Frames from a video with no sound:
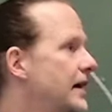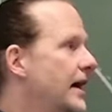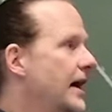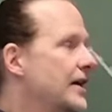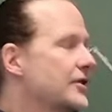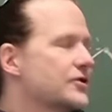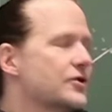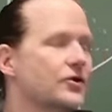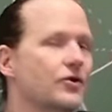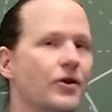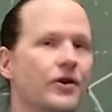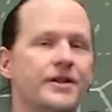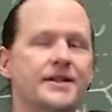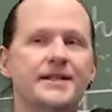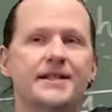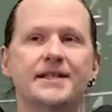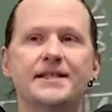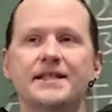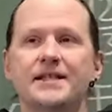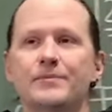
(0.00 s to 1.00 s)
Also
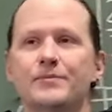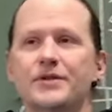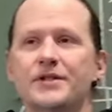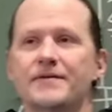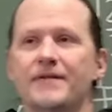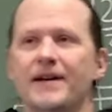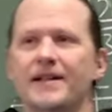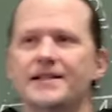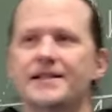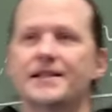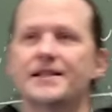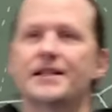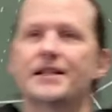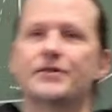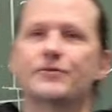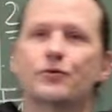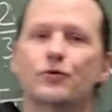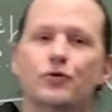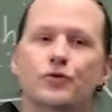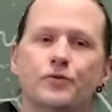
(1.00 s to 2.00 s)
19 27 des
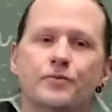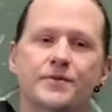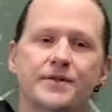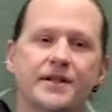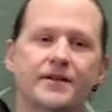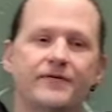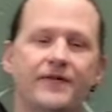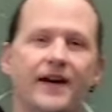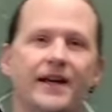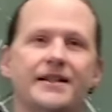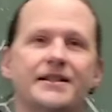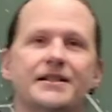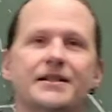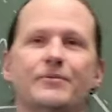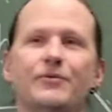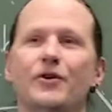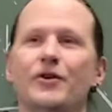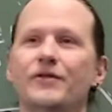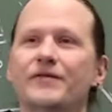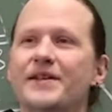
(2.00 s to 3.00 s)
Volumens sind fertig
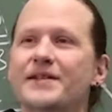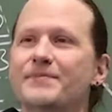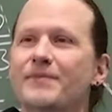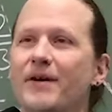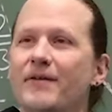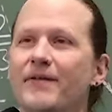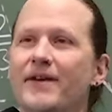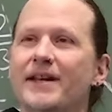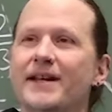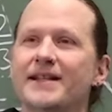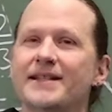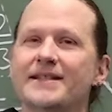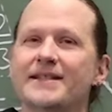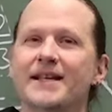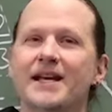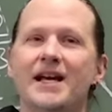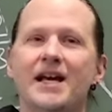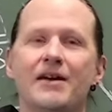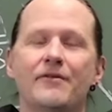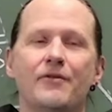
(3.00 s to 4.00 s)
gebaut. Was machen wir jetzt?
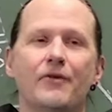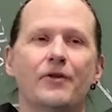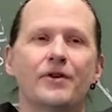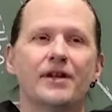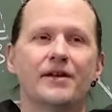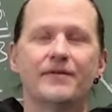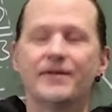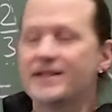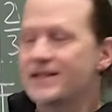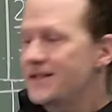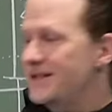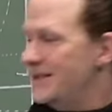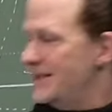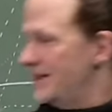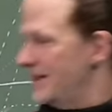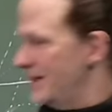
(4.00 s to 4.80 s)
Wir wollen ja wissen,